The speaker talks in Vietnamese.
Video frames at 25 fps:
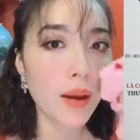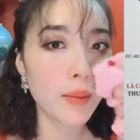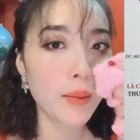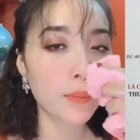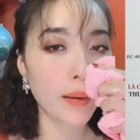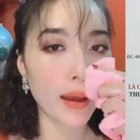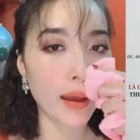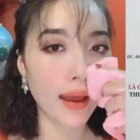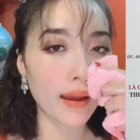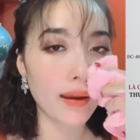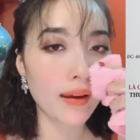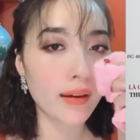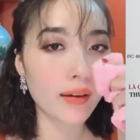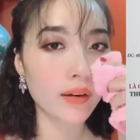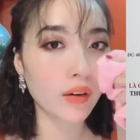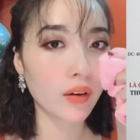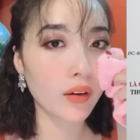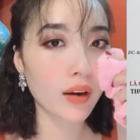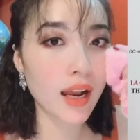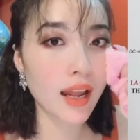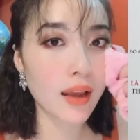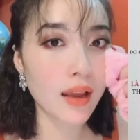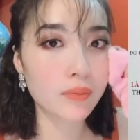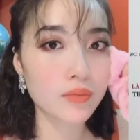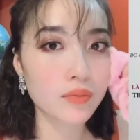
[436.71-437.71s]
mà nó
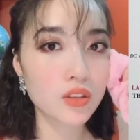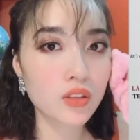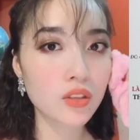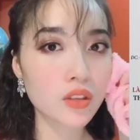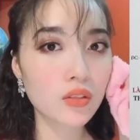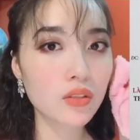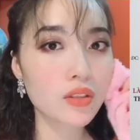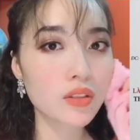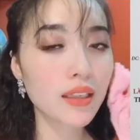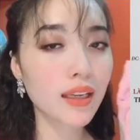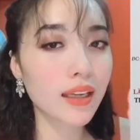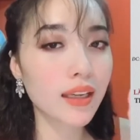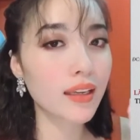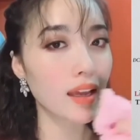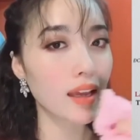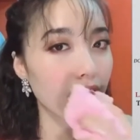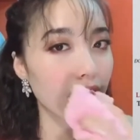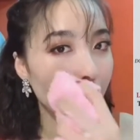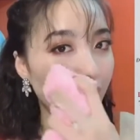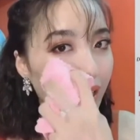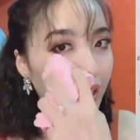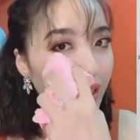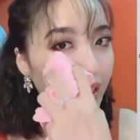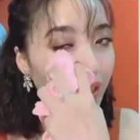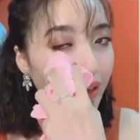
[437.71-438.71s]
làm cho những cái
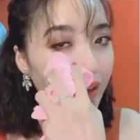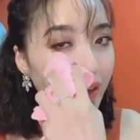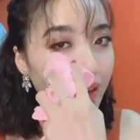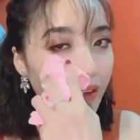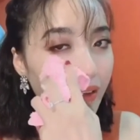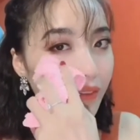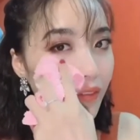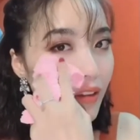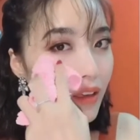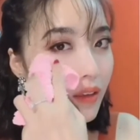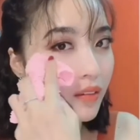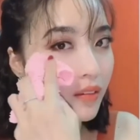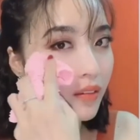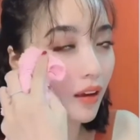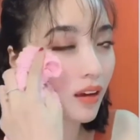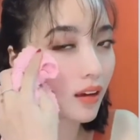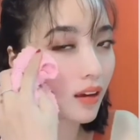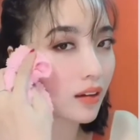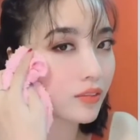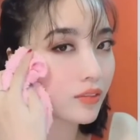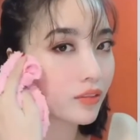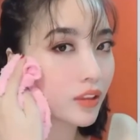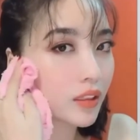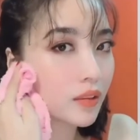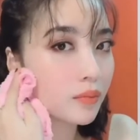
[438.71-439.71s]
cái cái cái vết
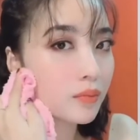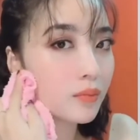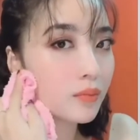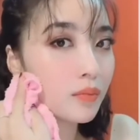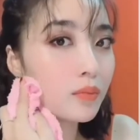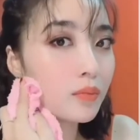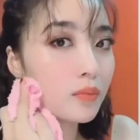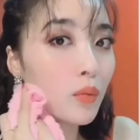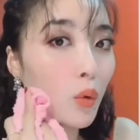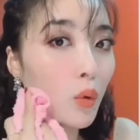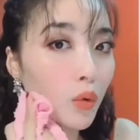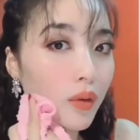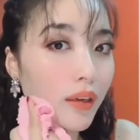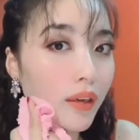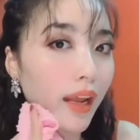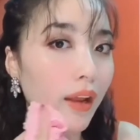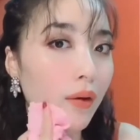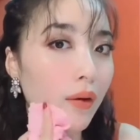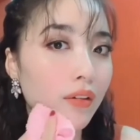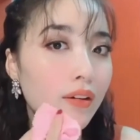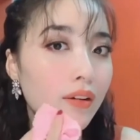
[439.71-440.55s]
uh, vết mụn này,